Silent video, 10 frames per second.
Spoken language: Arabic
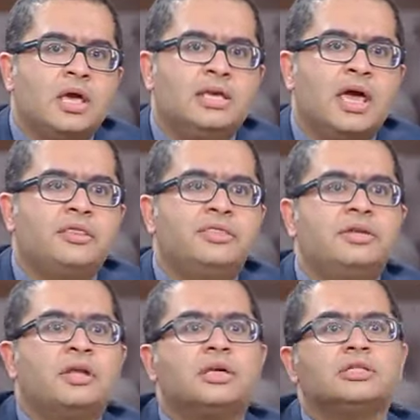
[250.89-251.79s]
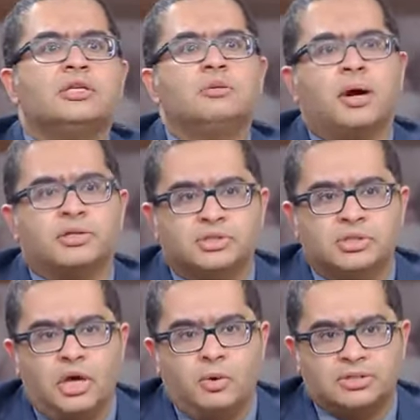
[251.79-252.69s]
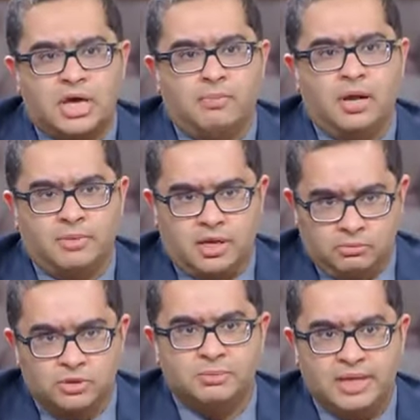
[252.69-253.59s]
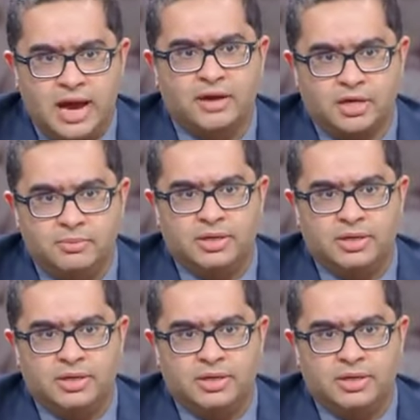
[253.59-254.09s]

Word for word: يؤذي الناس الكبار السن او اصحاب الامراض المزمنه اكثر من